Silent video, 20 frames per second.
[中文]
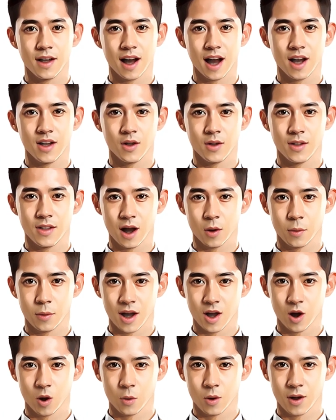根据招
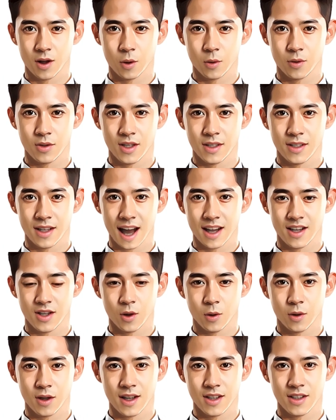聘顾问公司
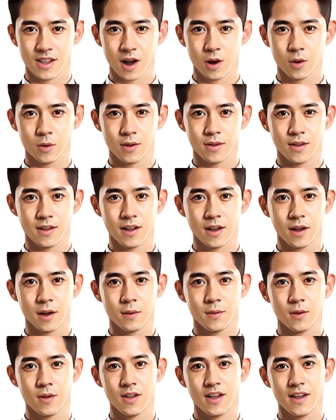Taxio 研究，
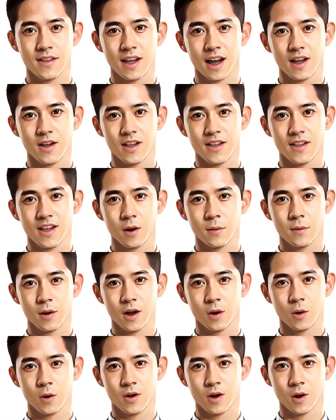女性在绩效
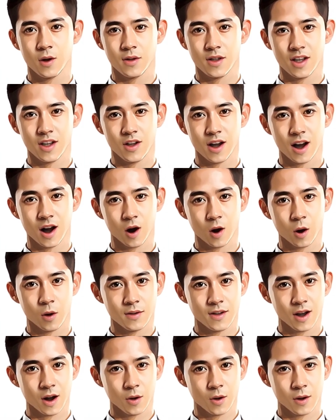评估中经常获
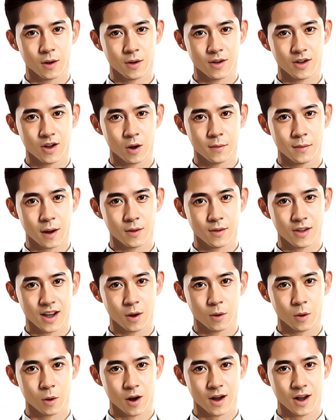得与工作表
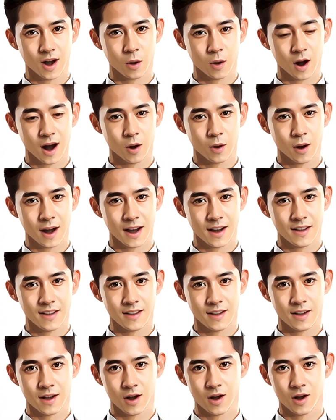现无关的回馈，
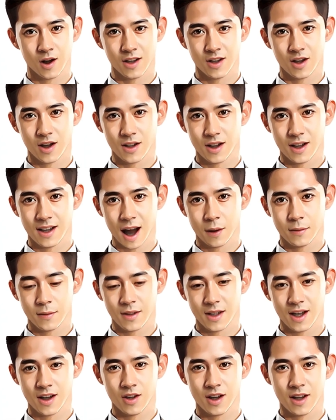这使得她们
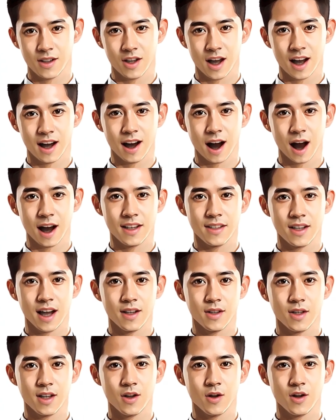在升迁和加
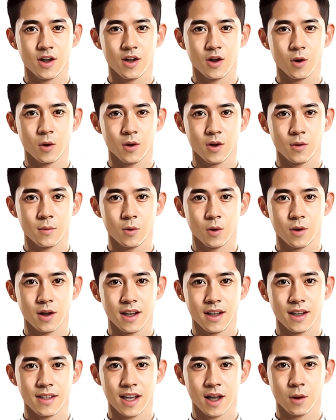薪时处于不
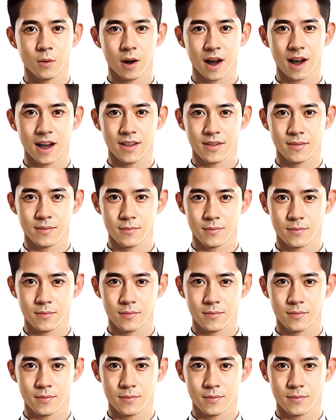利的地位。